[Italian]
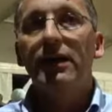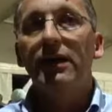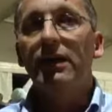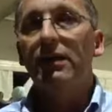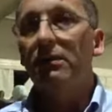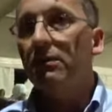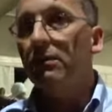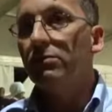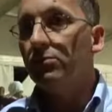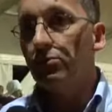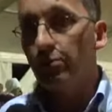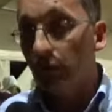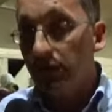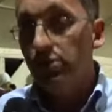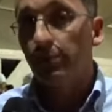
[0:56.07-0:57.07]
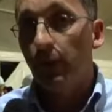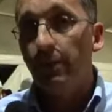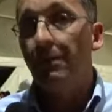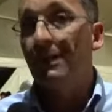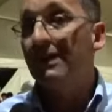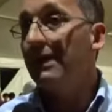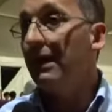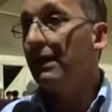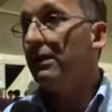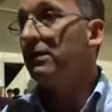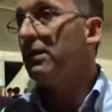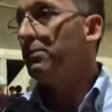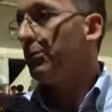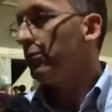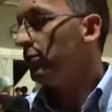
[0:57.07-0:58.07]
e questo proprio per dare
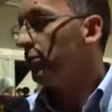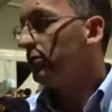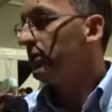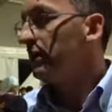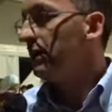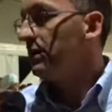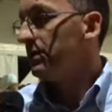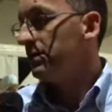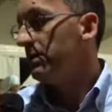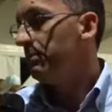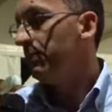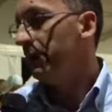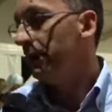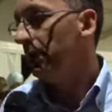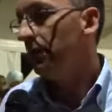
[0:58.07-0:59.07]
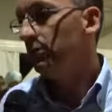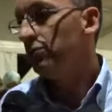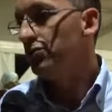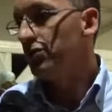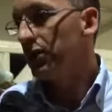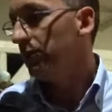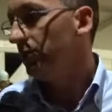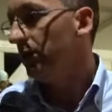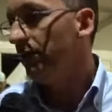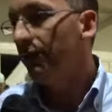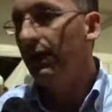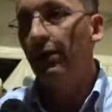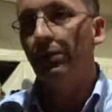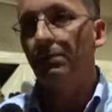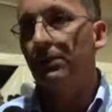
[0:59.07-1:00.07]
dei prodotti sempre ad un certo
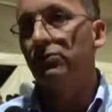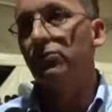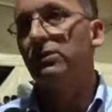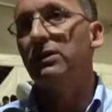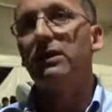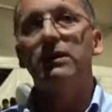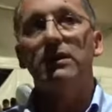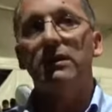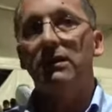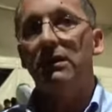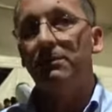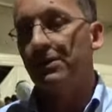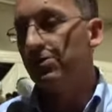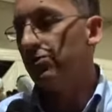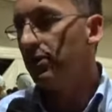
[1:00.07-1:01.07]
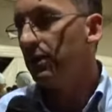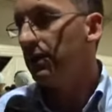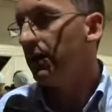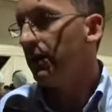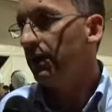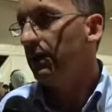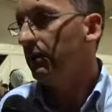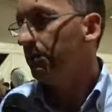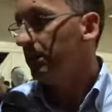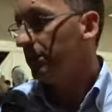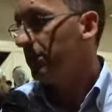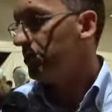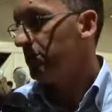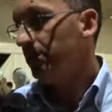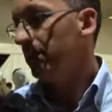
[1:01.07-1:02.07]
livello per tutte le persone che
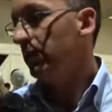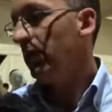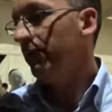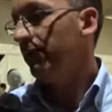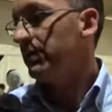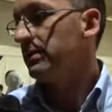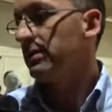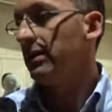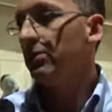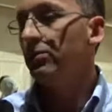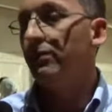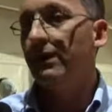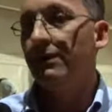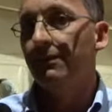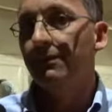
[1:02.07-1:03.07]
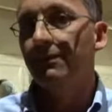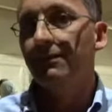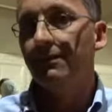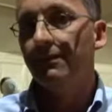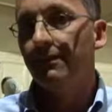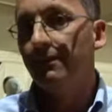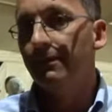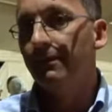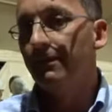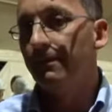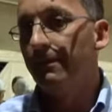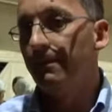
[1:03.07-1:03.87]
partecipano alla festa dell'uva. Quindi